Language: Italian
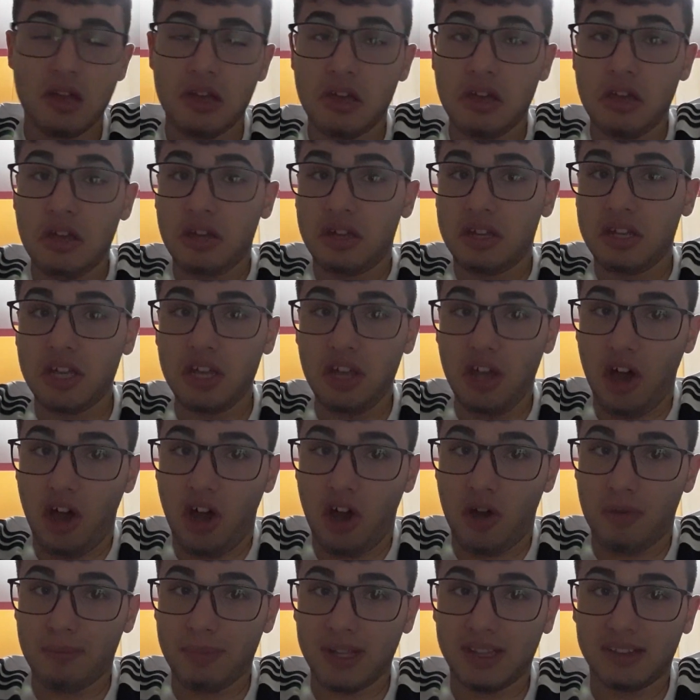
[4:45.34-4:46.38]

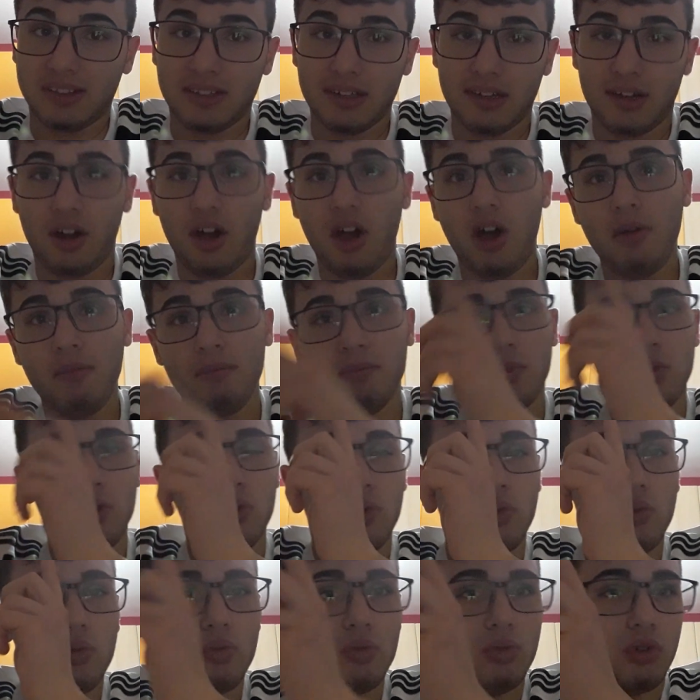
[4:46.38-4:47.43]
Io metterò
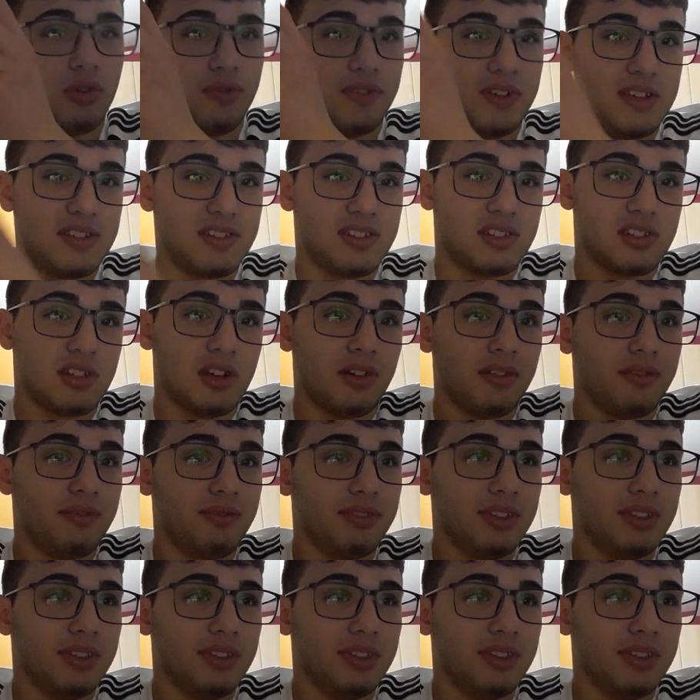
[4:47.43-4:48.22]
uno fisso.